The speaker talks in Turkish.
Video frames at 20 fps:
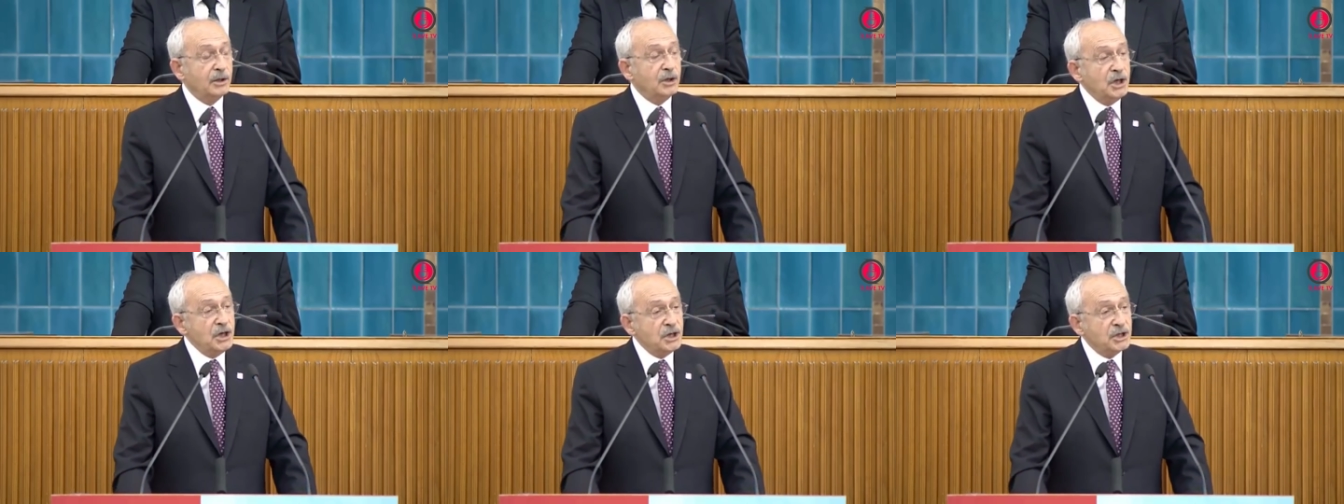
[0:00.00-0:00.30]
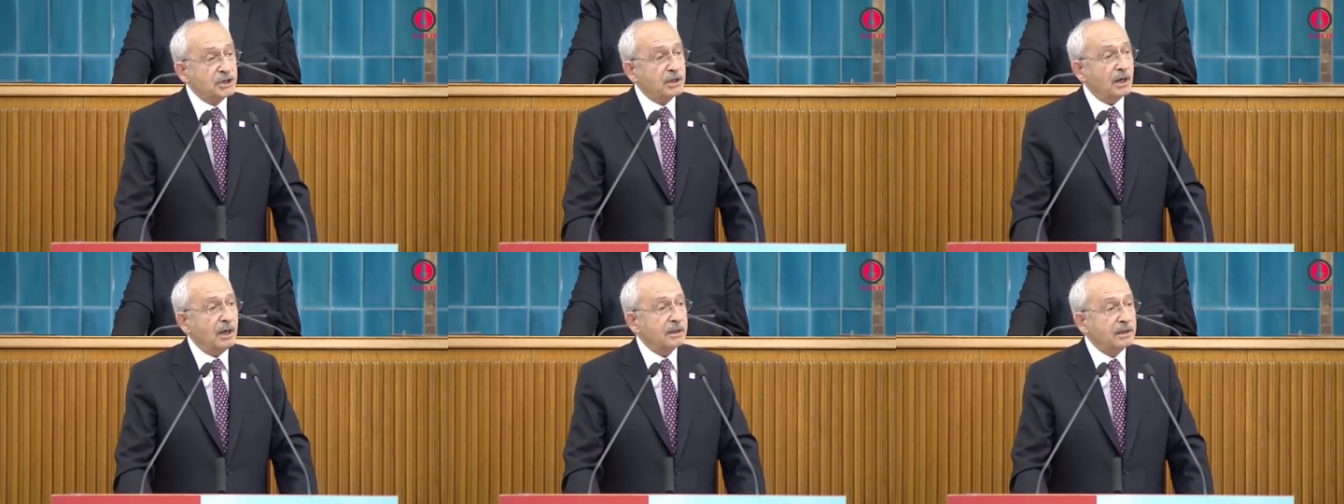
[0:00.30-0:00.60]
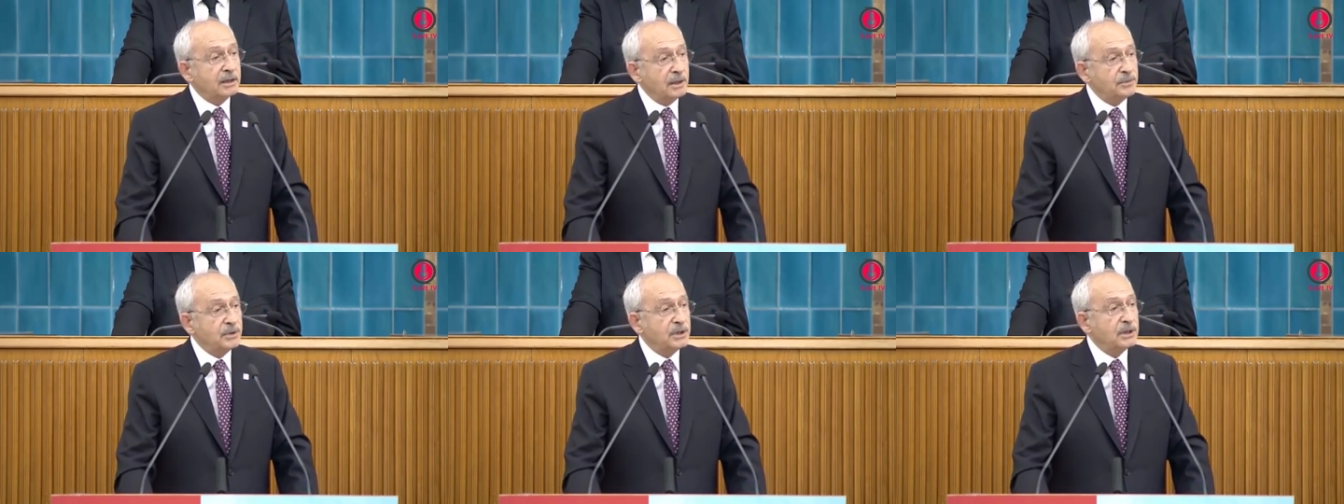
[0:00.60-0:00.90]
iş
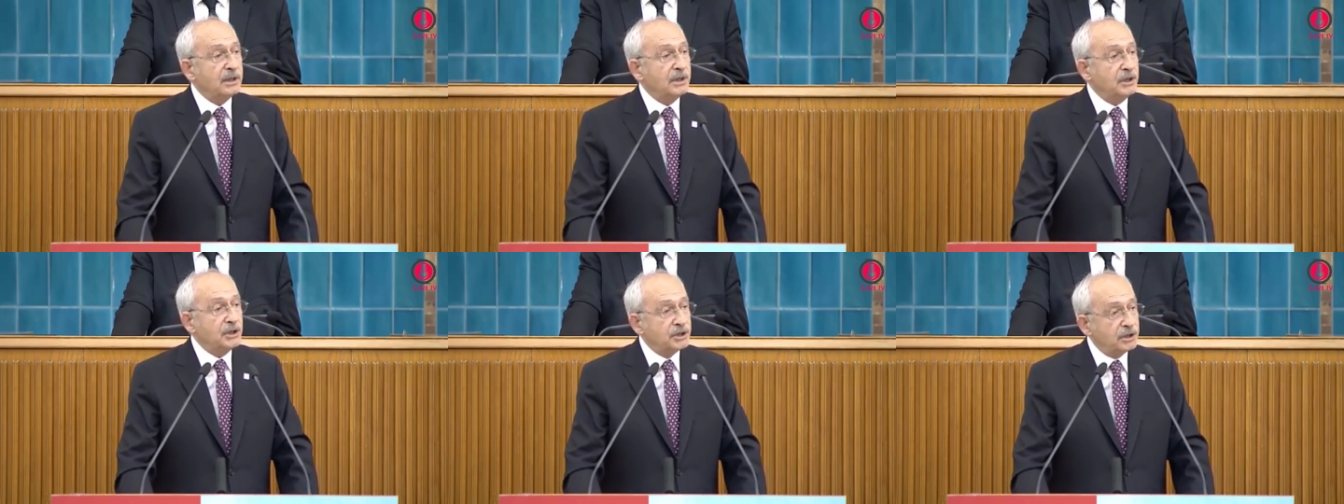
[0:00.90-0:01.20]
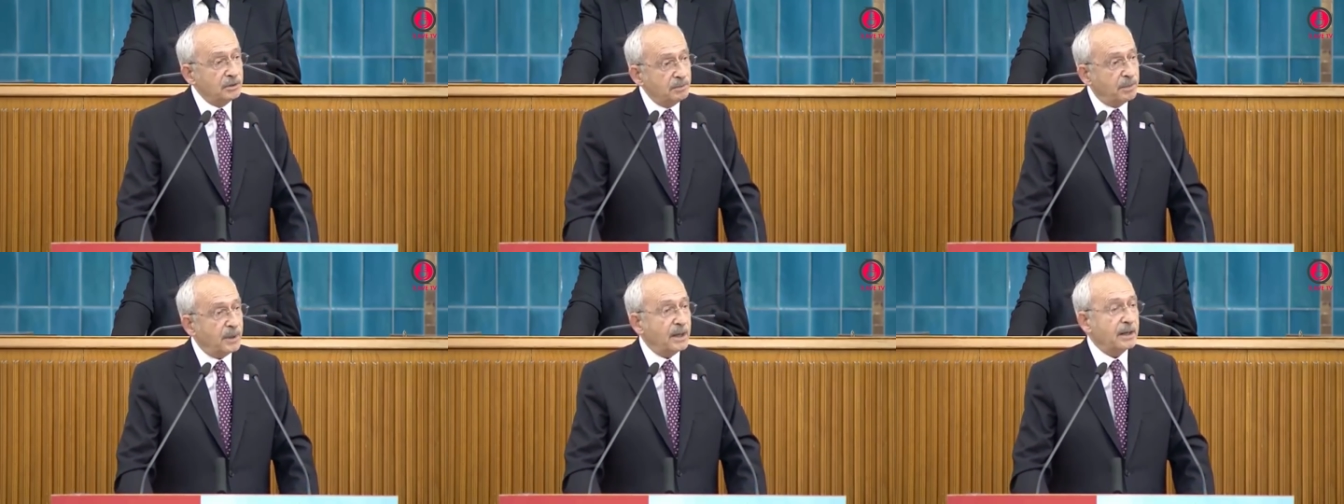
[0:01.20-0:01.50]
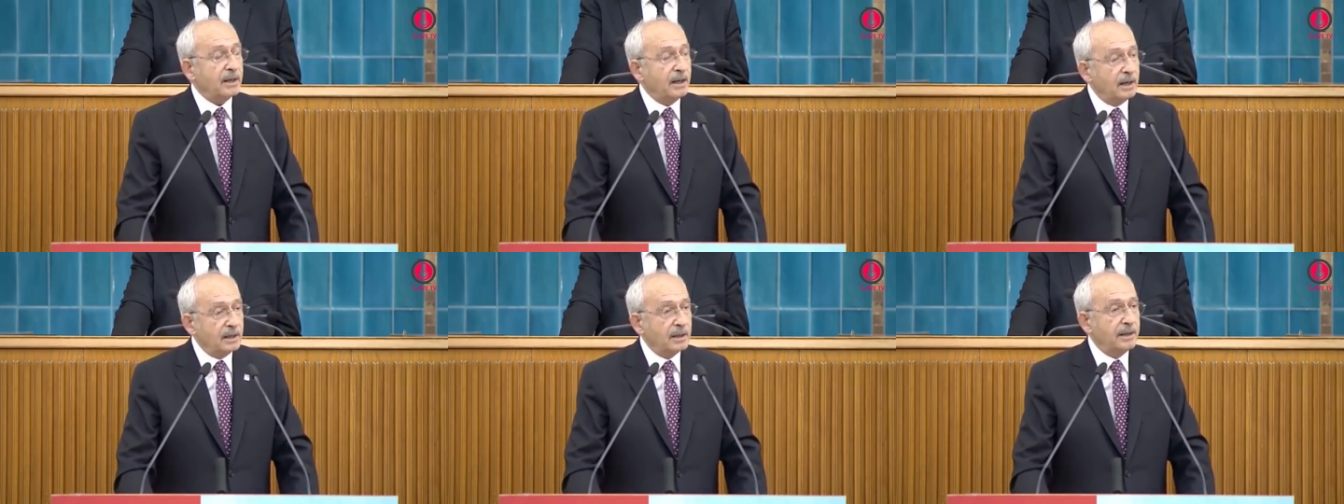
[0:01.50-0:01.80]
takipçiliği için
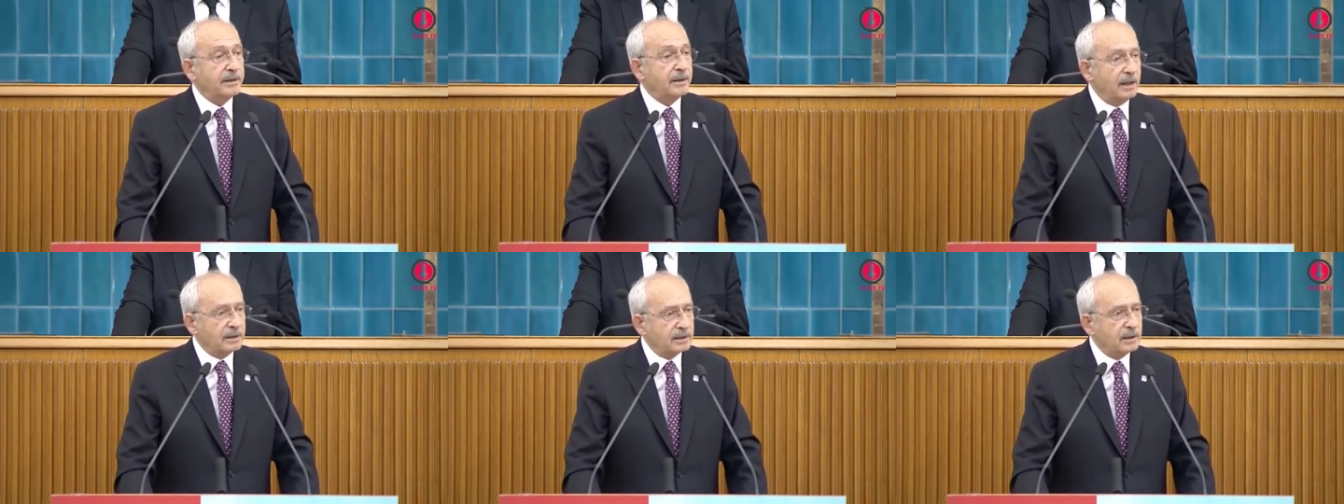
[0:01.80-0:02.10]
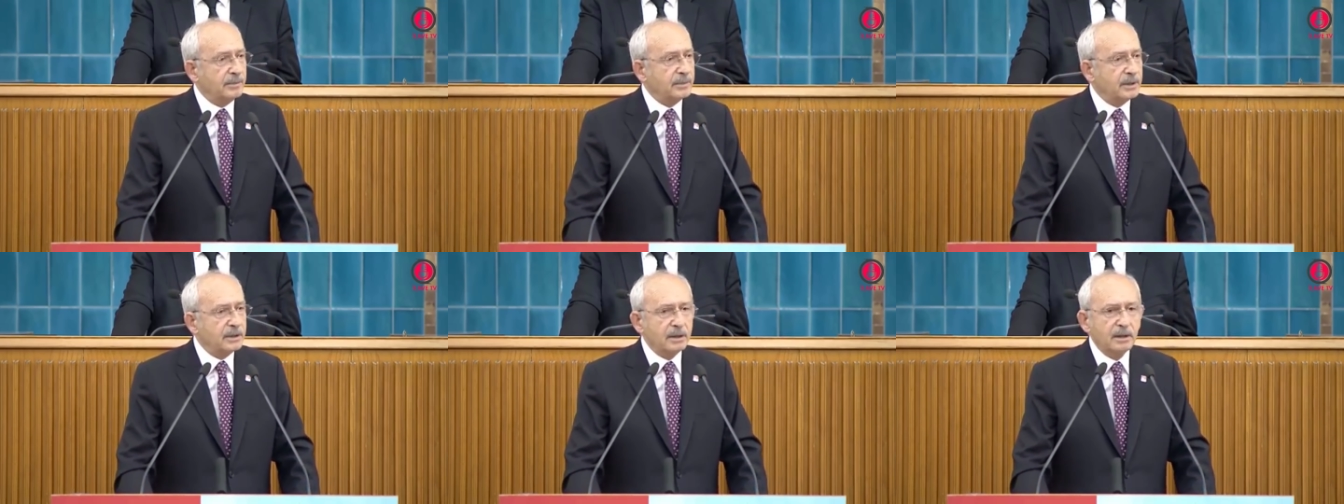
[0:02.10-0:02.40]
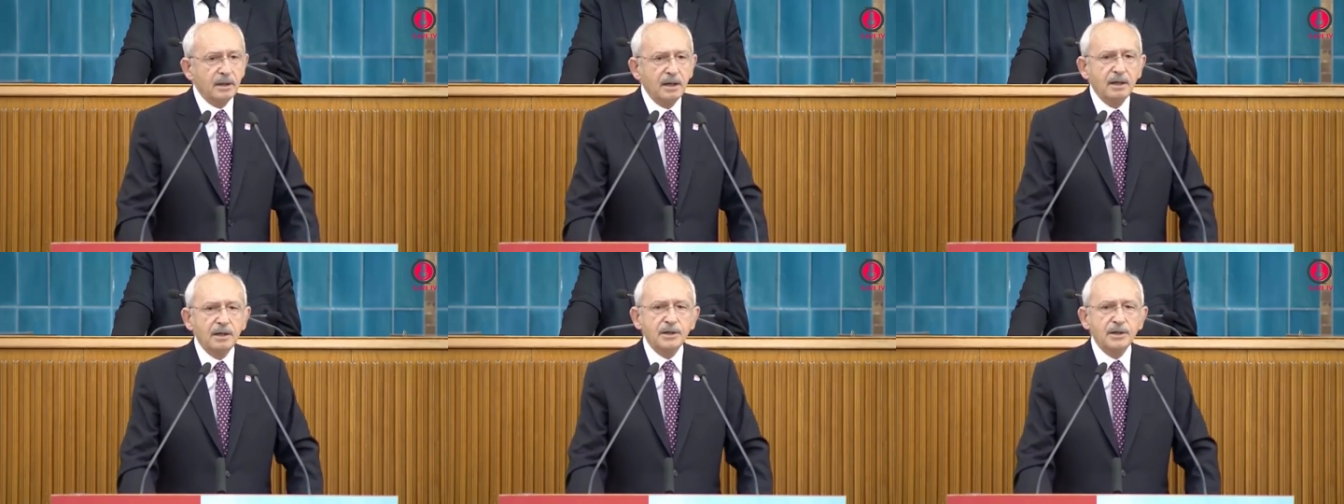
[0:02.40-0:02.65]
para alan adamı